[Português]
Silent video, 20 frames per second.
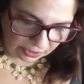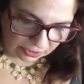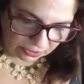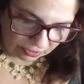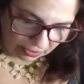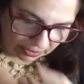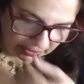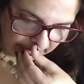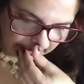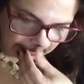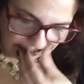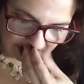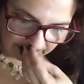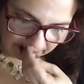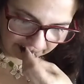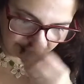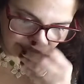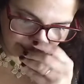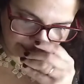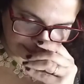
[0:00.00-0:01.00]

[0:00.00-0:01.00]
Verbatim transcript: de Olinda,